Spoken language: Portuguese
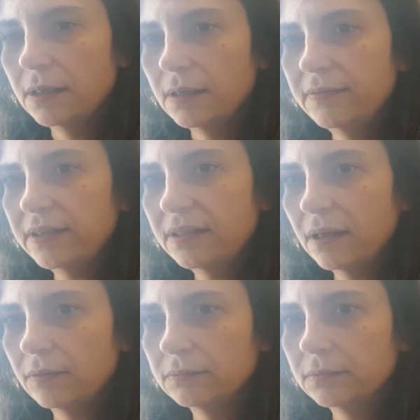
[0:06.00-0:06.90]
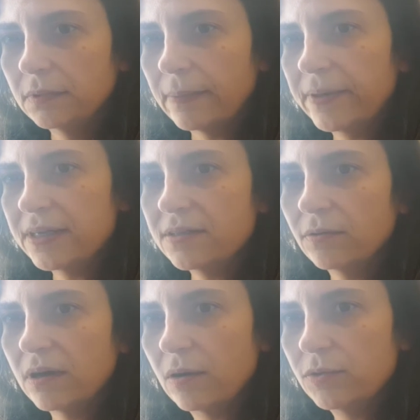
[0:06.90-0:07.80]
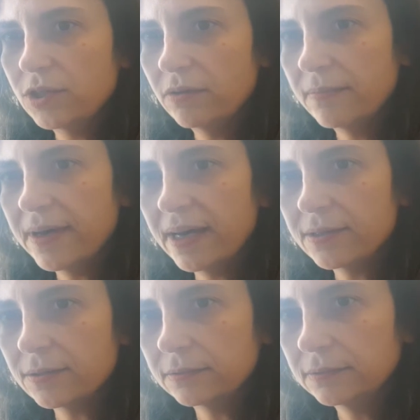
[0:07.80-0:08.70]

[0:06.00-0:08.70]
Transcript: Vitão apareceu no Raul Gil em março,